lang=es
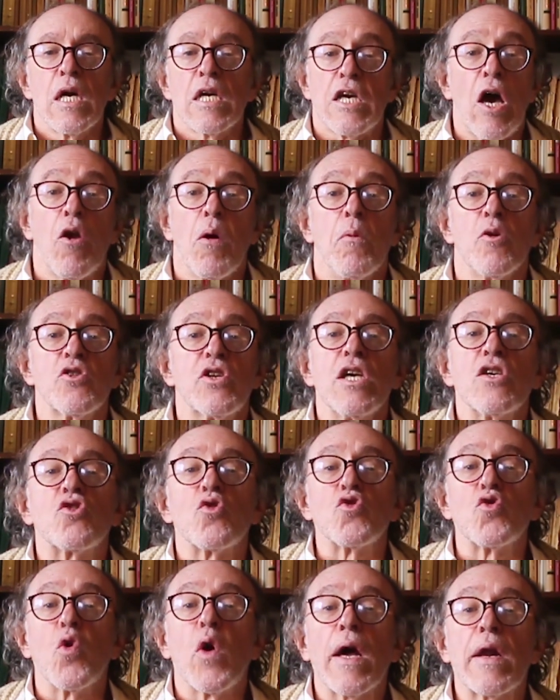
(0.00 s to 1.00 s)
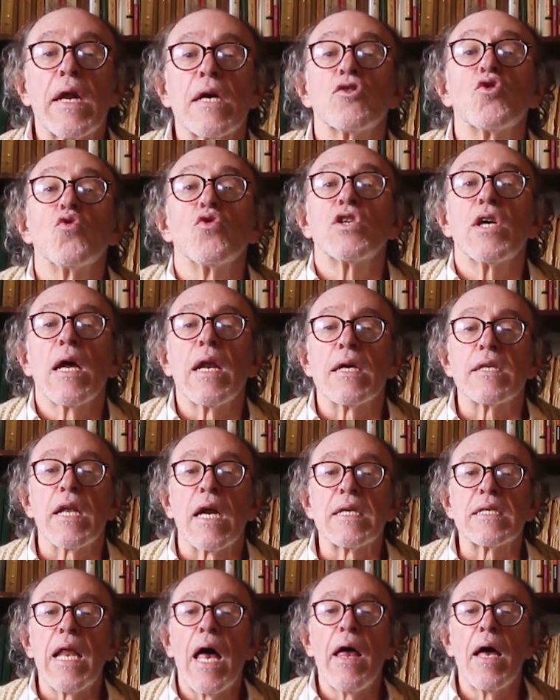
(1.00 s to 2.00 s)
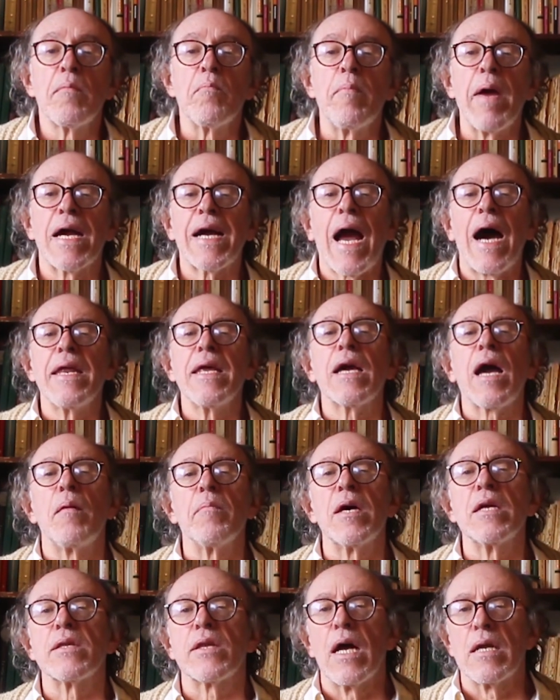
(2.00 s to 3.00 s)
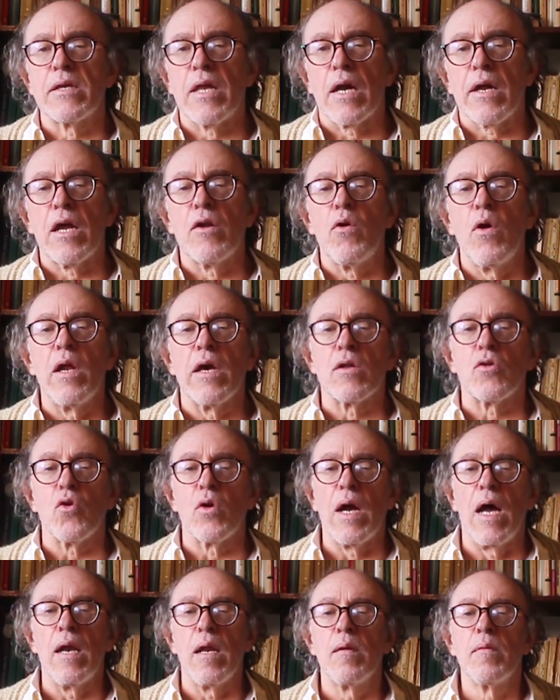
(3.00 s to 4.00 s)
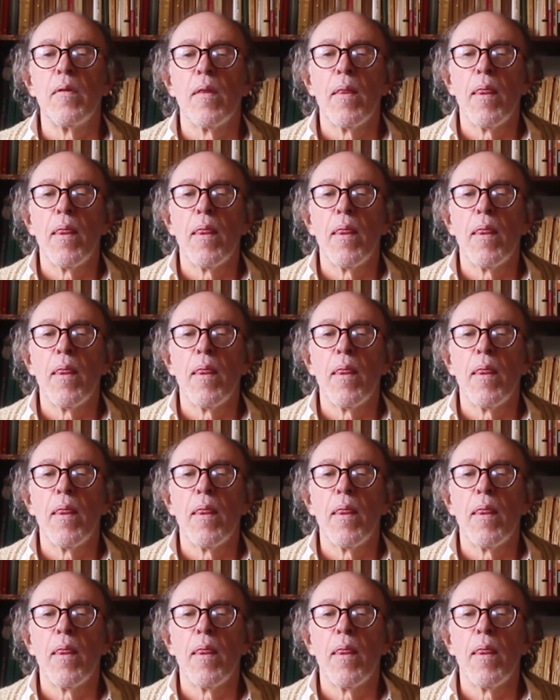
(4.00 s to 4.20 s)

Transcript: Ya lo hemos dicho, su guerra sucia la trasladan mecánicamente al terreno electoral.